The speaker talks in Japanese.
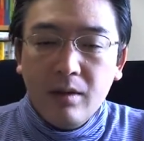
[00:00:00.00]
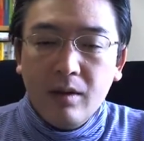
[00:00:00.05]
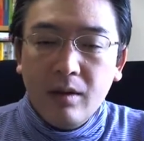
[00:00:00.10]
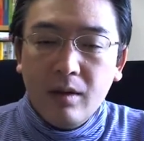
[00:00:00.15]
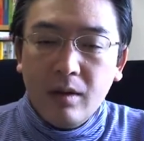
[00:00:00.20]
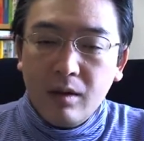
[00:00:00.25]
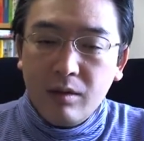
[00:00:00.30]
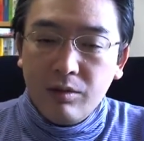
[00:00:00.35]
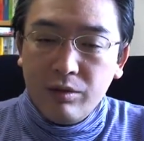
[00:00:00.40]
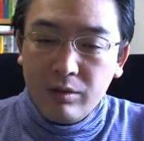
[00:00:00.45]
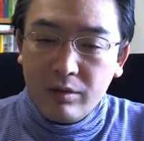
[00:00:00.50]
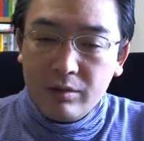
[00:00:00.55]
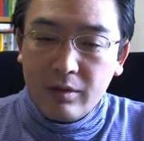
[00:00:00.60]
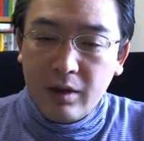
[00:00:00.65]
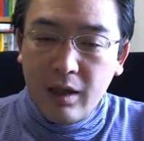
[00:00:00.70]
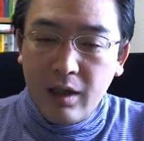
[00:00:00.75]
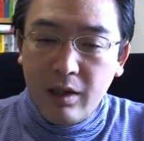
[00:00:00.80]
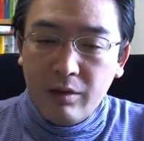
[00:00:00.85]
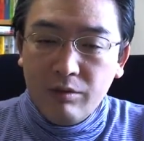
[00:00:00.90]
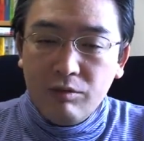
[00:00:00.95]
えこの
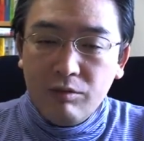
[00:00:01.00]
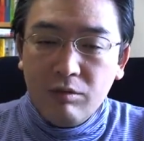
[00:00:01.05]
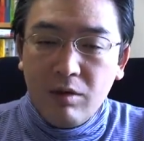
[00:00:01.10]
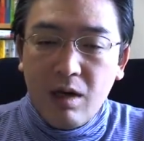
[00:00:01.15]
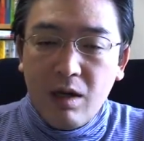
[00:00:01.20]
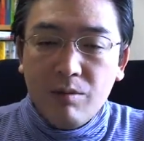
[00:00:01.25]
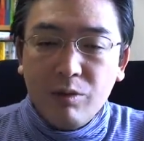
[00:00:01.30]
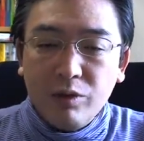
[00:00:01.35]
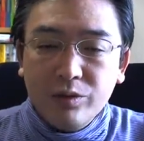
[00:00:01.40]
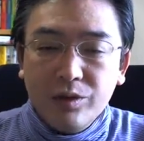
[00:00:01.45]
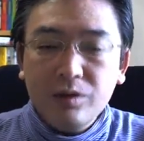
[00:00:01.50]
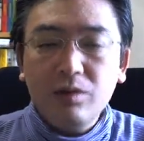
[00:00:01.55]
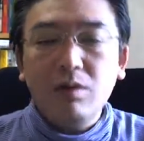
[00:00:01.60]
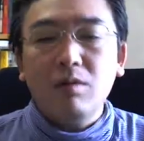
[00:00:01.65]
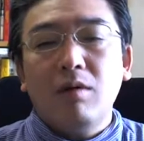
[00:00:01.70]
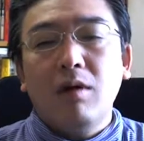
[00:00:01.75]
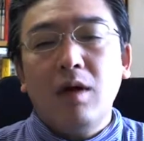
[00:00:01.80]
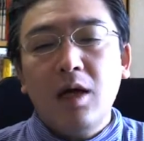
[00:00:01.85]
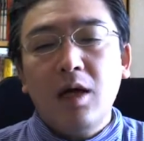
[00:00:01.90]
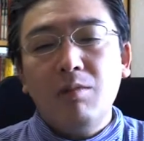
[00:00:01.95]
クライアントはもちろ
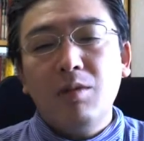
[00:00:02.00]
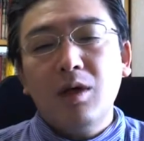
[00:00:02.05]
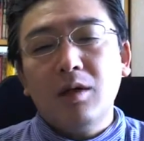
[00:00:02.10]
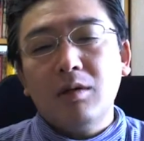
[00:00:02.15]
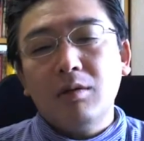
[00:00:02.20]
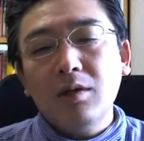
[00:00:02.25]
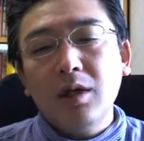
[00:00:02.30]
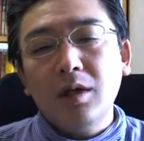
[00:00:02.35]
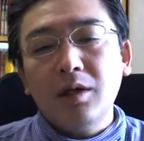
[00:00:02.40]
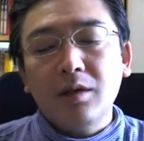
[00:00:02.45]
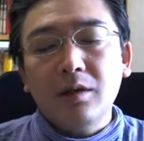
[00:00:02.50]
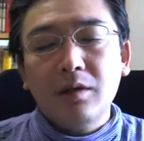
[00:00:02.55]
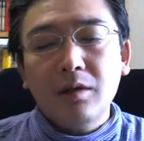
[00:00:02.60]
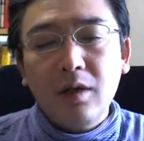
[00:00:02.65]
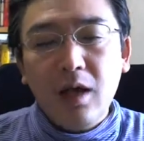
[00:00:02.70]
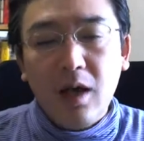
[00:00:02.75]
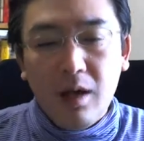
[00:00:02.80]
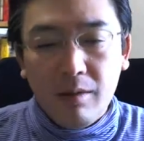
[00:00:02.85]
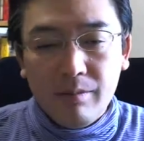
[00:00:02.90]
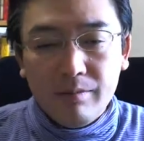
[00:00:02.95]
謝りには行っ
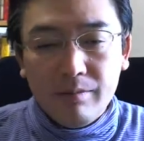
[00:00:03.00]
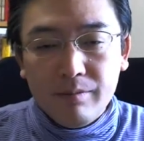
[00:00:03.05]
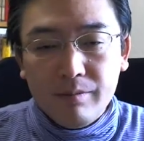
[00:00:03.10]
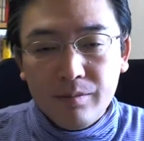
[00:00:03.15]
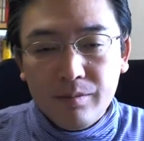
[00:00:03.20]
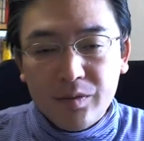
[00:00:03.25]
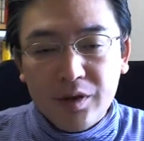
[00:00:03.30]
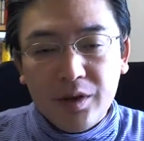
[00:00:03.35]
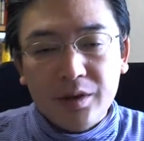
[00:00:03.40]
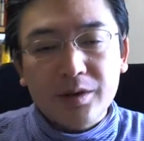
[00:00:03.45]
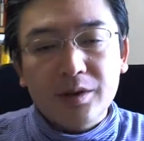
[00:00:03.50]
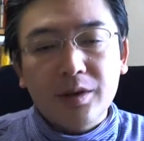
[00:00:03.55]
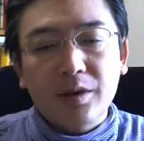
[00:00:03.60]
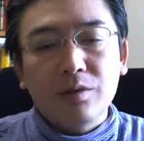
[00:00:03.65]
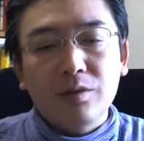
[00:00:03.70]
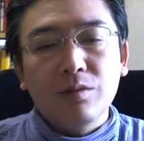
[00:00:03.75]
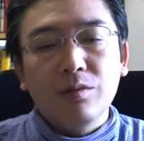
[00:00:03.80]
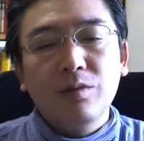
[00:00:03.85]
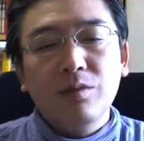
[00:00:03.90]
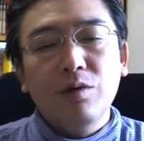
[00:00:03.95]
たですけ
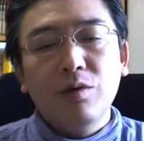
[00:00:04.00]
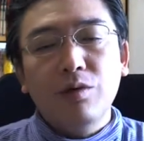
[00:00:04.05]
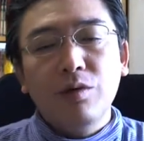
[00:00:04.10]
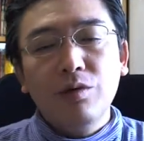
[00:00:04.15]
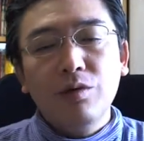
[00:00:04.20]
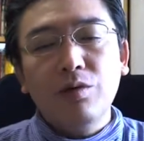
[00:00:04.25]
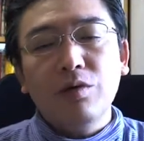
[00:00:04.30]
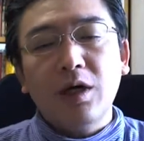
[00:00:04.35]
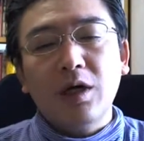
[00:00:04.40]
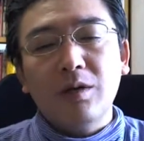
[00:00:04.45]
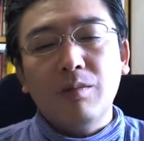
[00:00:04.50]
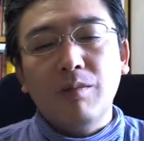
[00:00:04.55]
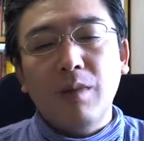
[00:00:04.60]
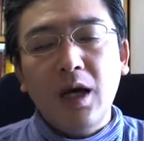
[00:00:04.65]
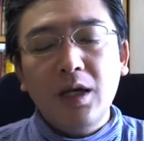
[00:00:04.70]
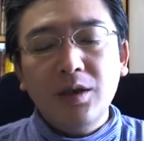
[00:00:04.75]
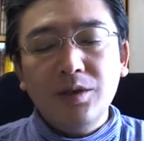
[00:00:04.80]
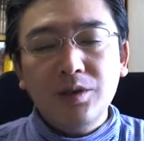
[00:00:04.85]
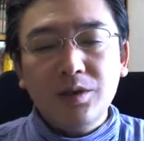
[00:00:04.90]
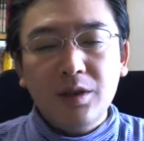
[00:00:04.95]
ども、この他に
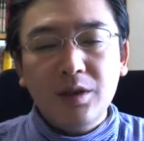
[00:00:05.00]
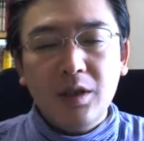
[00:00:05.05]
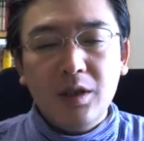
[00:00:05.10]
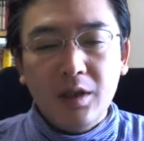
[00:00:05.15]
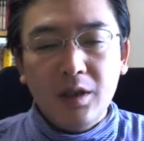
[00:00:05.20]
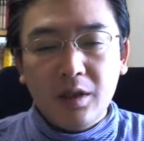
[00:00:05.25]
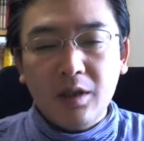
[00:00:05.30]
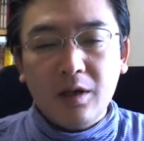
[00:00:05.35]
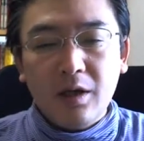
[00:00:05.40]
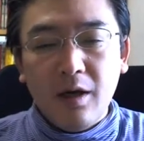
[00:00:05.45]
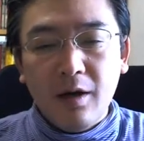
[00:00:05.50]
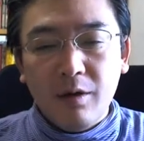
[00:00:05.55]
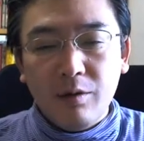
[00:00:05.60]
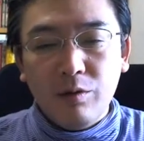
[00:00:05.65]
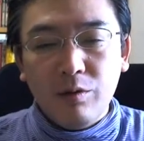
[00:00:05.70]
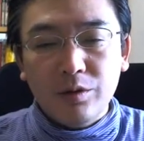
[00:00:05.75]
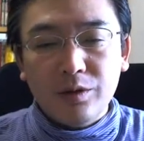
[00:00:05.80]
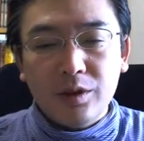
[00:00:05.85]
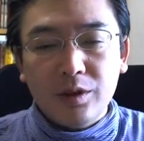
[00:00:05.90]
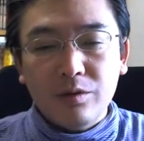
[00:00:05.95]
毎月1回発
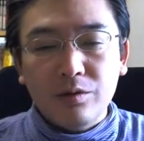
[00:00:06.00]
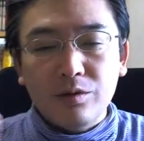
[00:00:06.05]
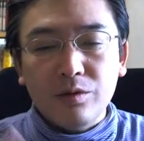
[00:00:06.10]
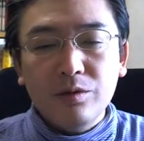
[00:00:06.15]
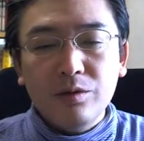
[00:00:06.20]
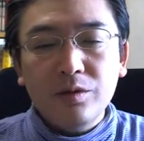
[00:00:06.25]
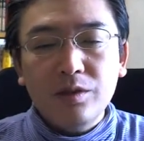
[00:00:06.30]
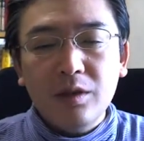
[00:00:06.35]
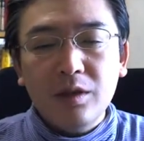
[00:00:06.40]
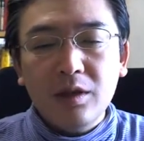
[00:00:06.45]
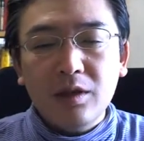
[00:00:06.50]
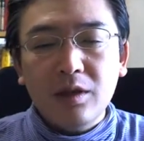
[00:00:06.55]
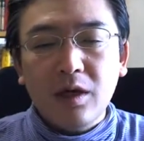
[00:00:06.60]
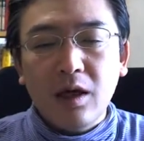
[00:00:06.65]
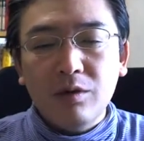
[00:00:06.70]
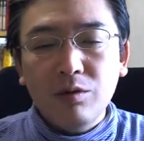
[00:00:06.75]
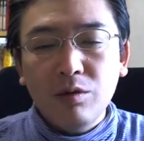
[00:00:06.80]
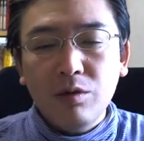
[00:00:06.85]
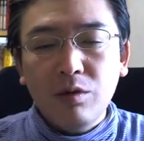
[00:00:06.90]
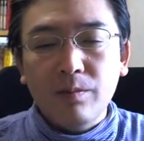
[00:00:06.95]
行している
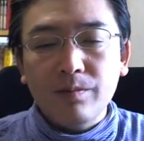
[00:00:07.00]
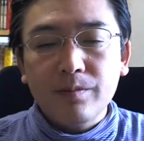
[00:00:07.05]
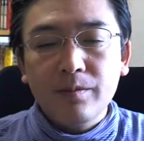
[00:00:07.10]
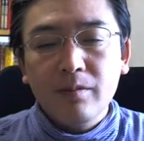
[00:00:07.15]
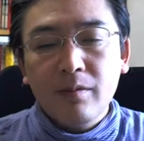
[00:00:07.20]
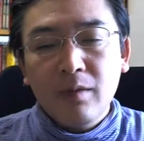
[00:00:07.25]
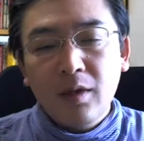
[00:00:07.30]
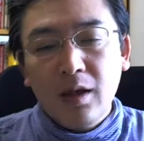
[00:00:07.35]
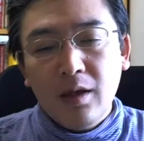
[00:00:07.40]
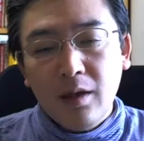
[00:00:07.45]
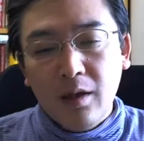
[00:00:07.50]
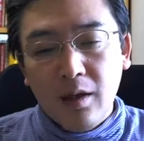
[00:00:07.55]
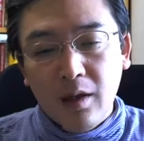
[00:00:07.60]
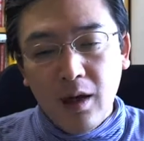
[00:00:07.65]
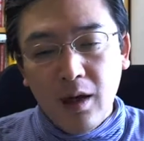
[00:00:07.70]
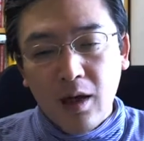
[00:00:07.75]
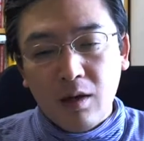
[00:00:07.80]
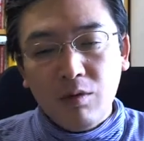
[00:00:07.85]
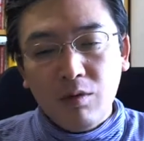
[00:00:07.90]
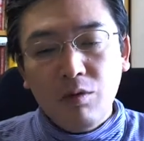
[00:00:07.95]
ニュースレターの
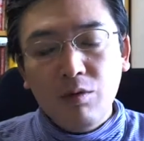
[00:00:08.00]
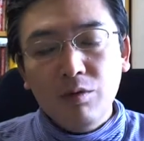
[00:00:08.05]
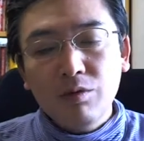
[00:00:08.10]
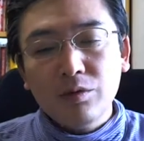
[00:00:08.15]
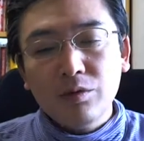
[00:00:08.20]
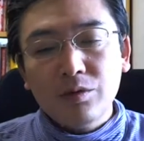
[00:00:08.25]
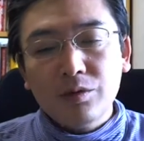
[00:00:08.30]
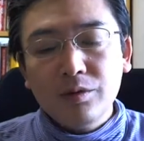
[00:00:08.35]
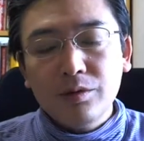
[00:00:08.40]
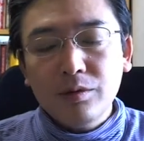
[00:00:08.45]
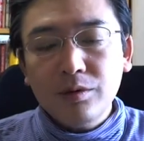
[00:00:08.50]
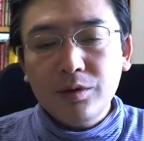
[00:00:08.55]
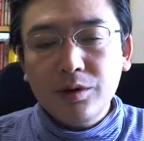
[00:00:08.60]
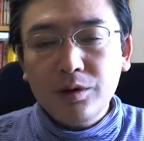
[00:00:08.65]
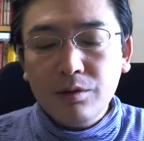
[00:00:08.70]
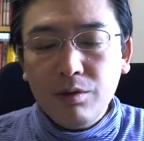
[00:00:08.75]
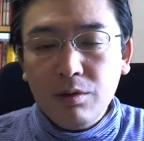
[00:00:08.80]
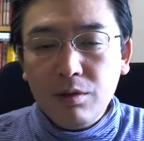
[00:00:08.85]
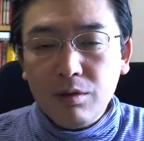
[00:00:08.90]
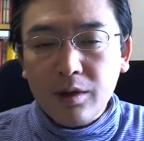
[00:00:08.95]
発行の中
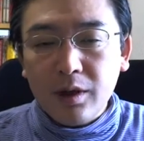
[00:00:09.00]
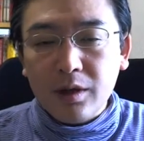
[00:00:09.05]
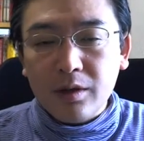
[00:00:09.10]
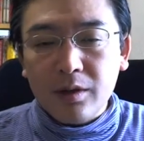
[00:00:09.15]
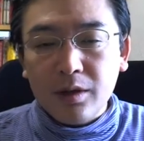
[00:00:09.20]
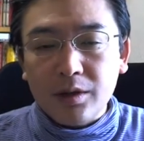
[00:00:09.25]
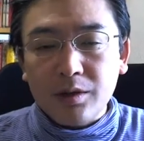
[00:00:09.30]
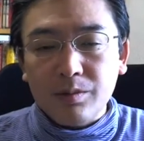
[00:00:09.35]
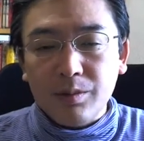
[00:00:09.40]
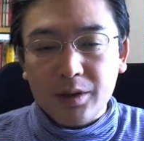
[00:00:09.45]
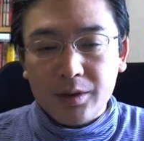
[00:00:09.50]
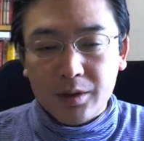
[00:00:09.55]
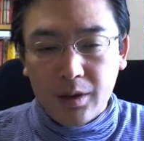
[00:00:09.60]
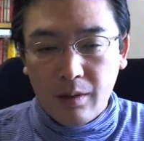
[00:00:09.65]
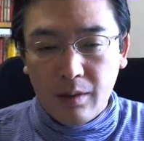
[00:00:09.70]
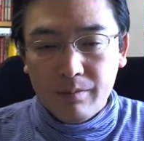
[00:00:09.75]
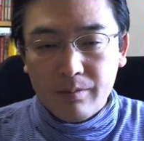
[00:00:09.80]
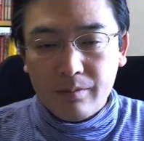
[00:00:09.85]
止を決定しました。